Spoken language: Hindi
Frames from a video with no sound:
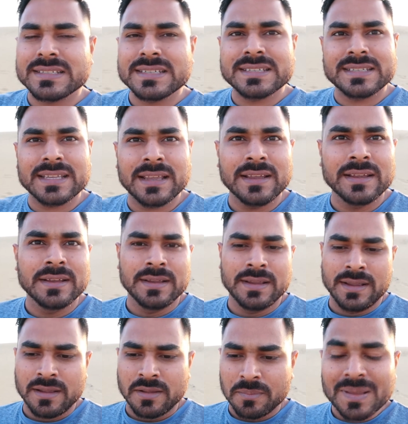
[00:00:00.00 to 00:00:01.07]
चीज़ें
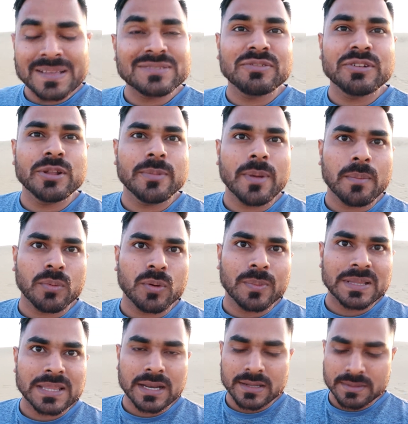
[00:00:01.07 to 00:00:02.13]
मैं इस वीडियो में आपको
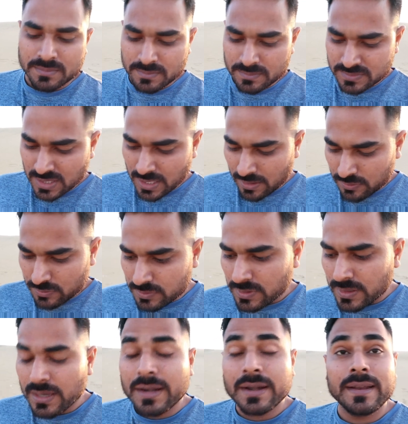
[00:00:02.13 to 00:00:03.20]
बताने जा रहा हूँ
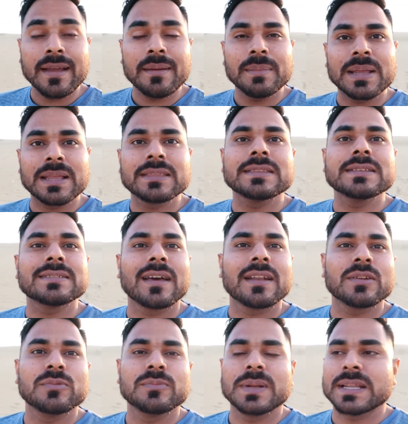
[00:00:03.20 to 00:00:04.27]
कि इंडिया में कितनी
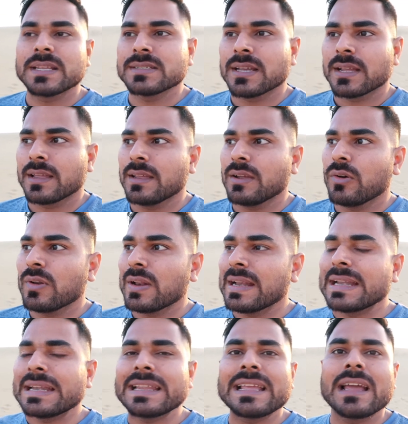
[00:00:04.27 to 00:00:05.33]
सारी घूमने की जगह हैं और
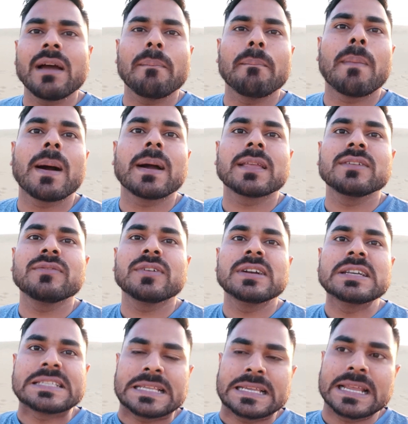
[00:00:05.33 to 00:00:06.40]
इंडिया बाकी
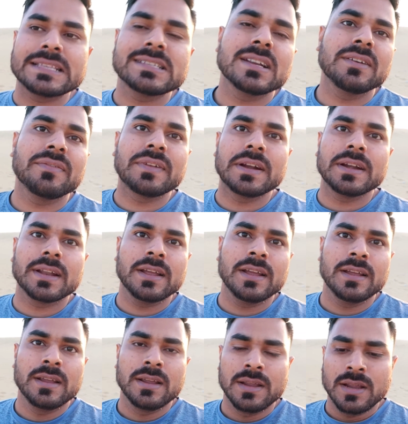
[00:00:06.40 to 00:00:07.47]
वर्ल्ड से कैसे डिफरेंट है
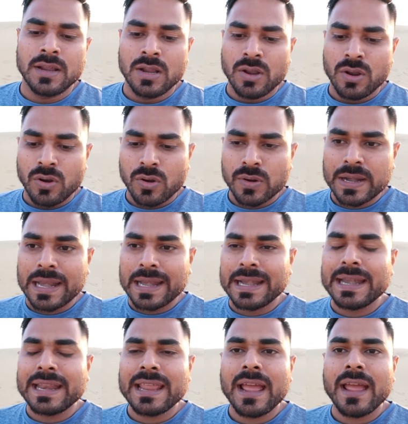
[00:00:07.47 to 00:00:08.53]
और
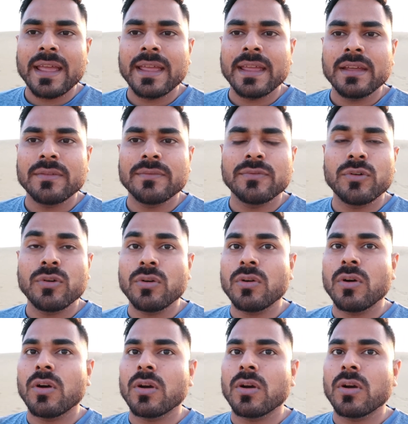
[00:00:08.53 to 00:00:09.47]
इंडिया है वो